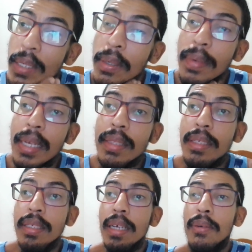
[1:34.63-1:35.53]
Com a,
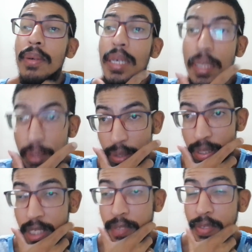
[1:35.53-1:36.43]
ah, com a
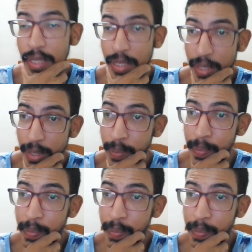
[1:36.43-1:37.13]
hidrocefalia,